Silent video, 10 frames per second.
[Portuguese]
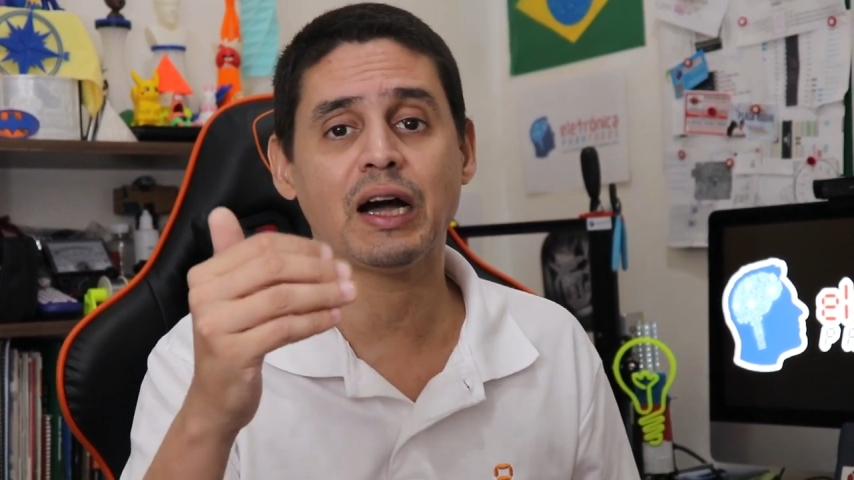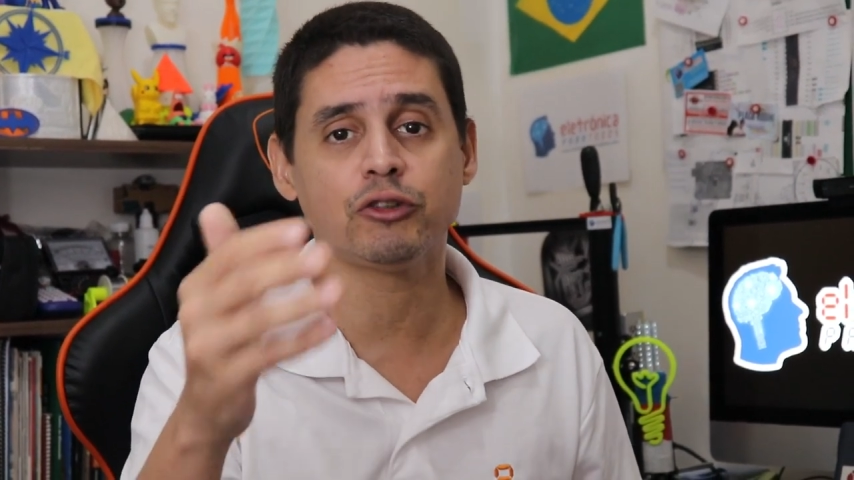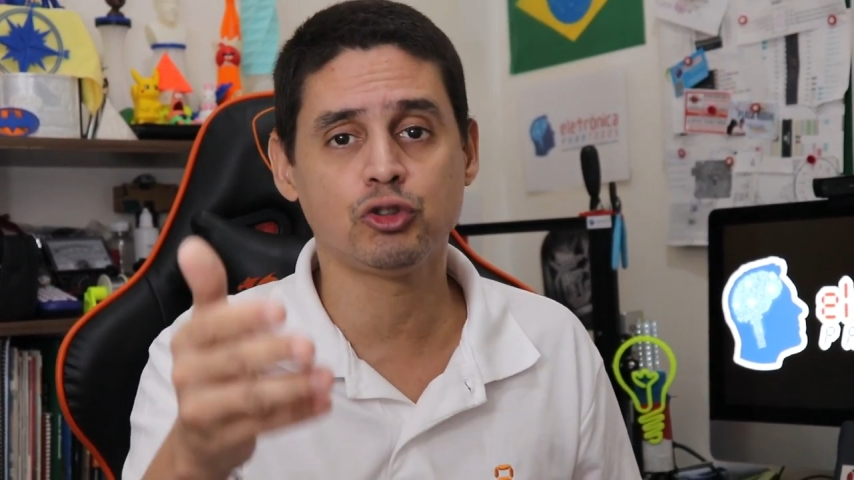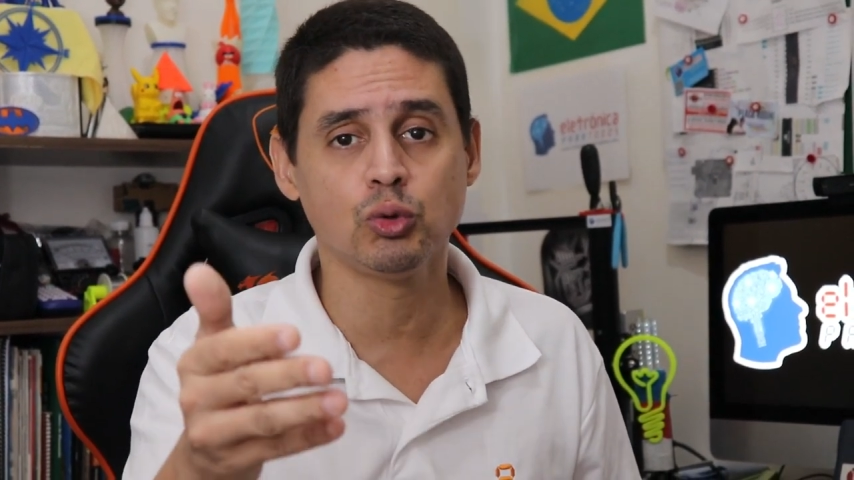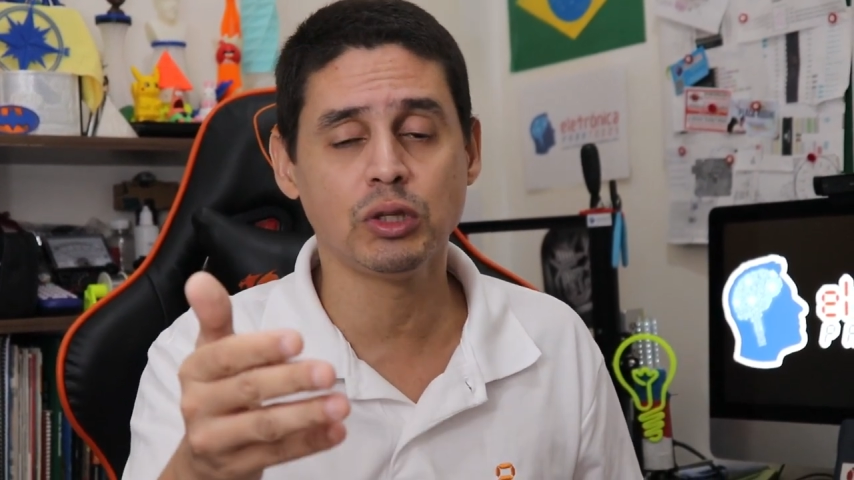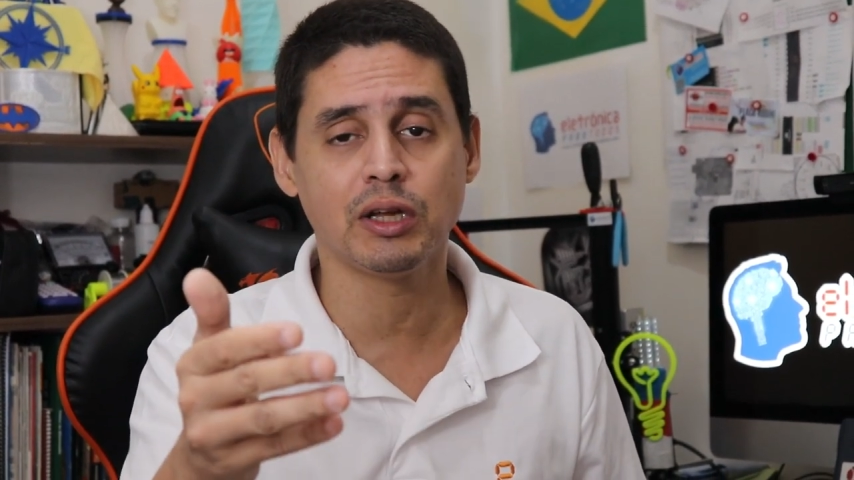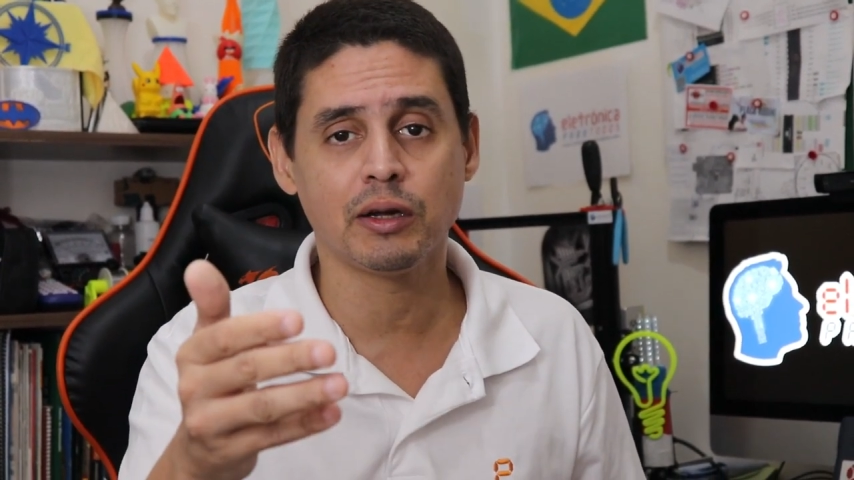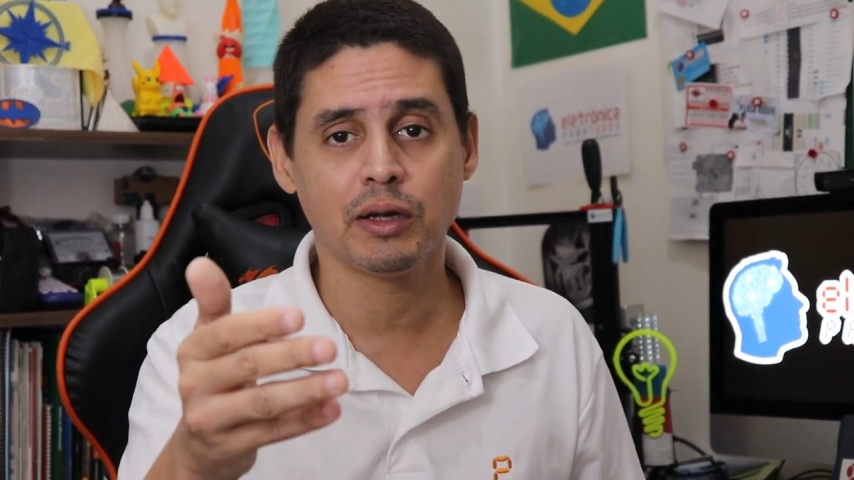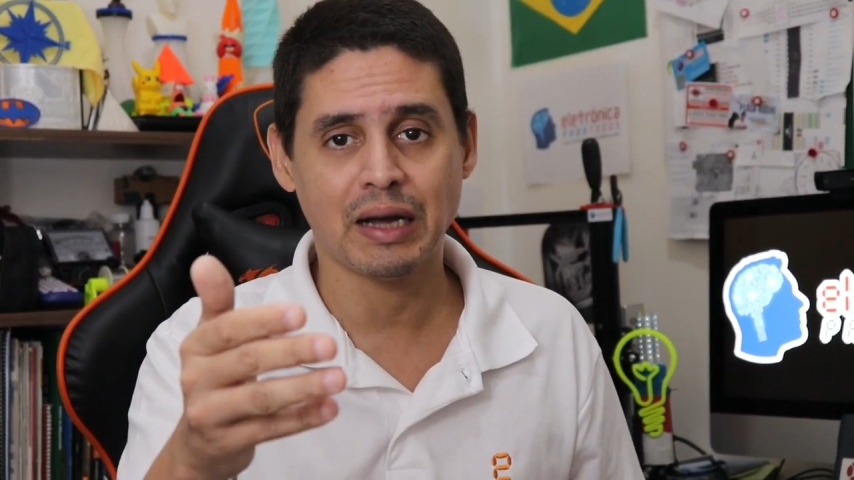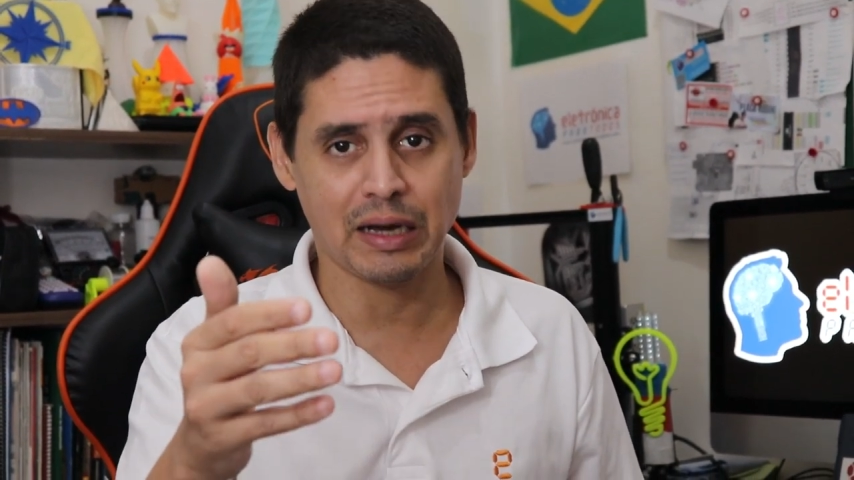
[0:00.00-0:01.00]

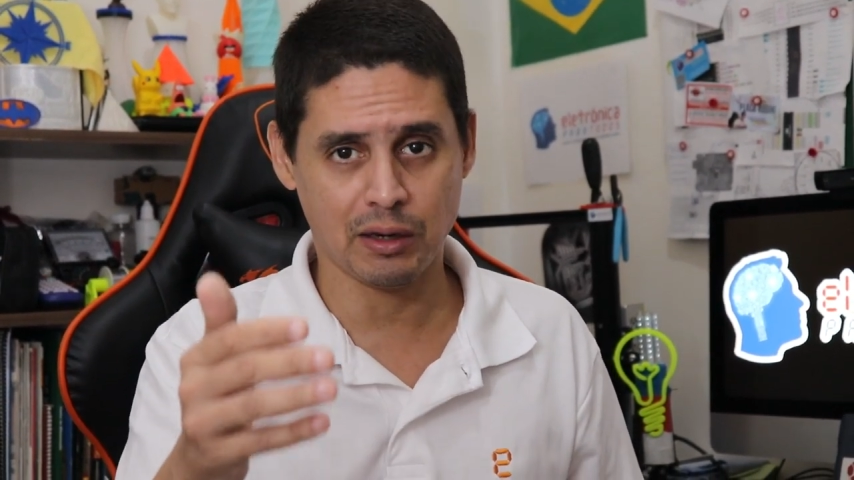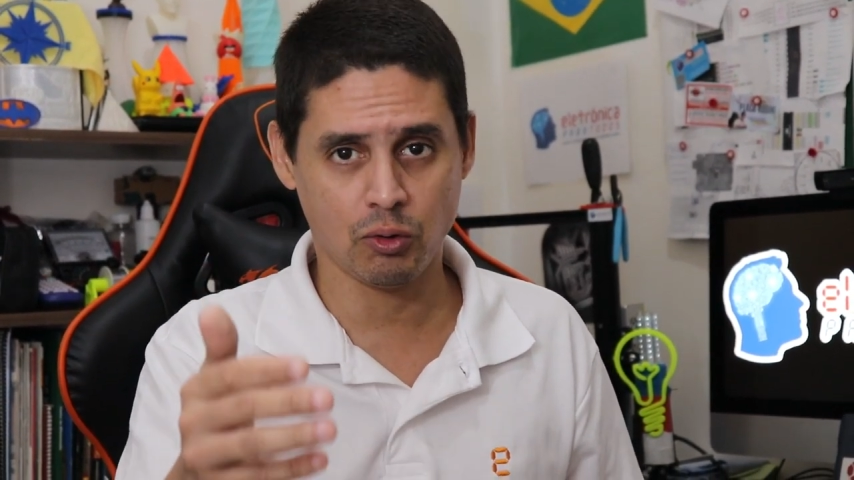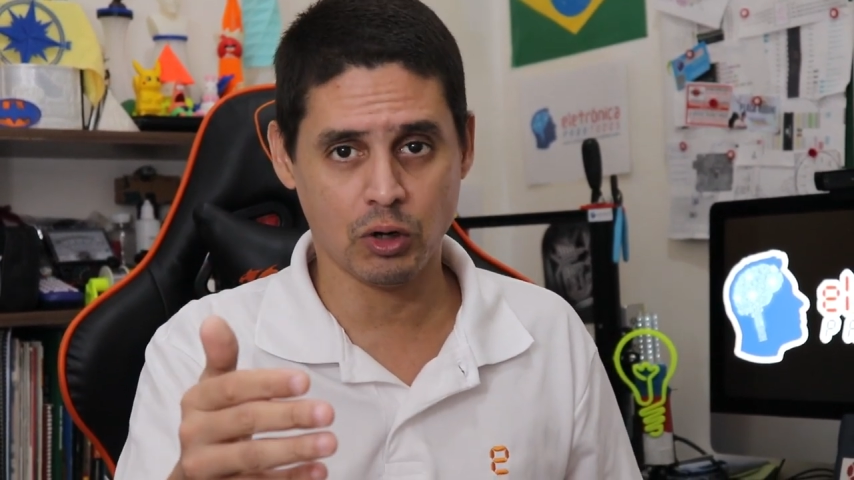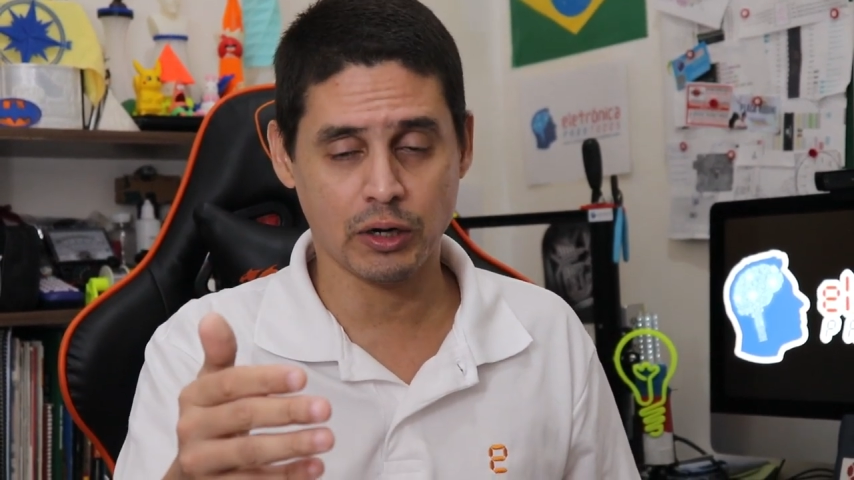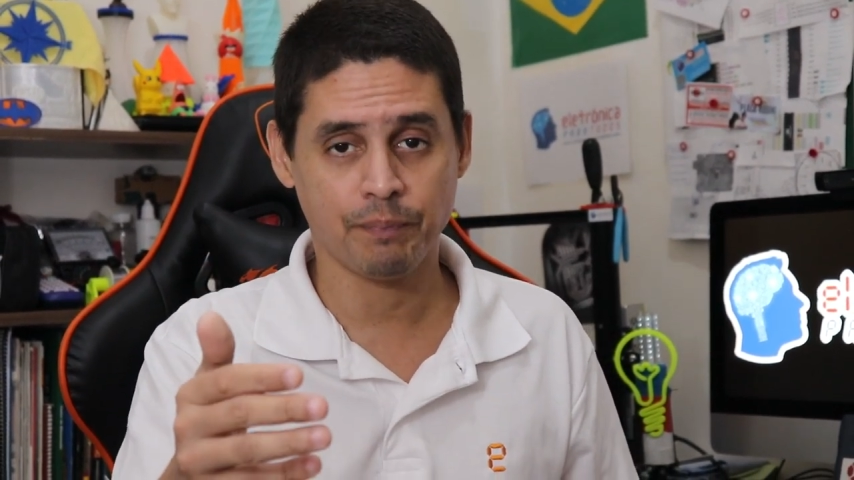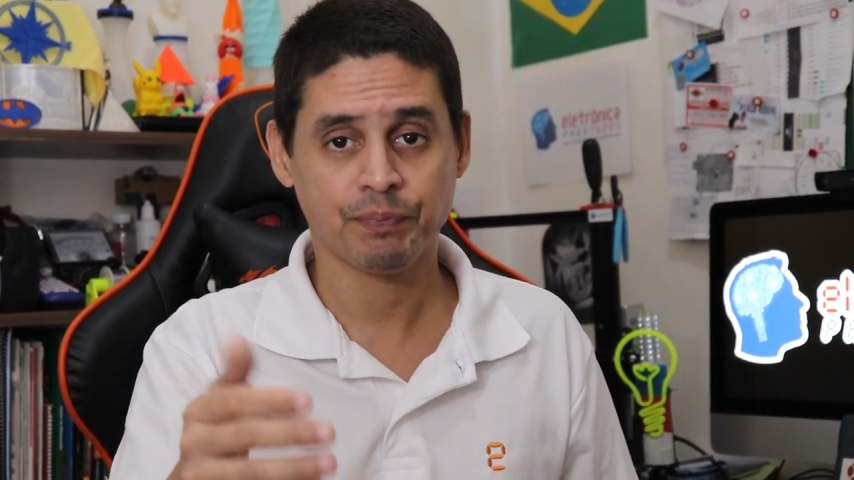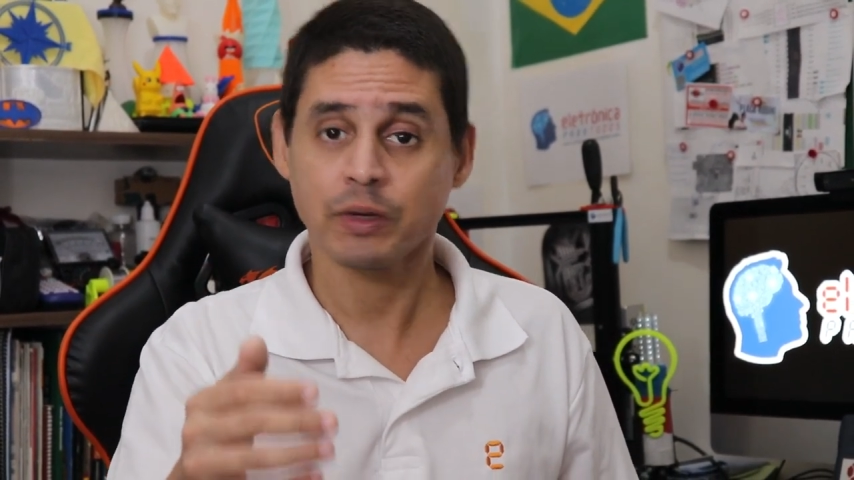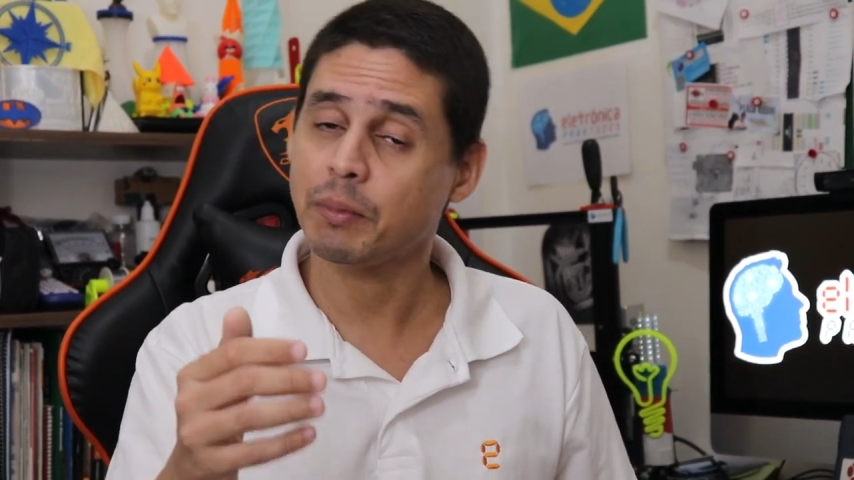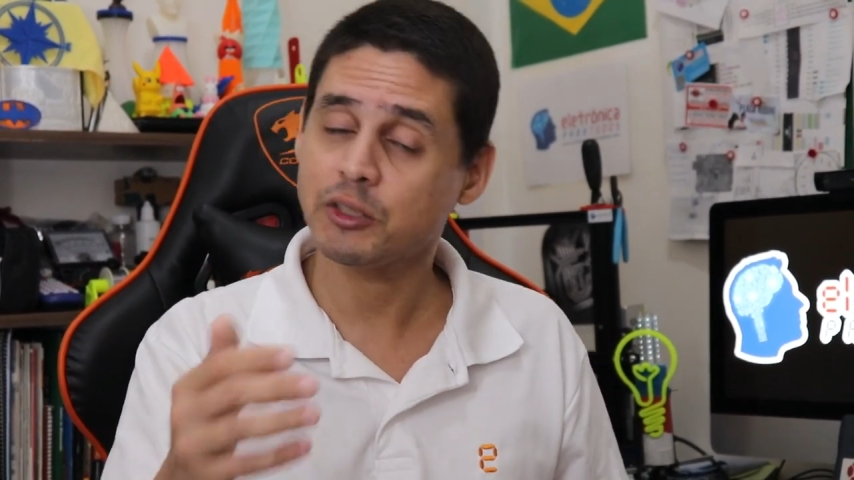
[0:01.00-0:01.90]
ajuda agora,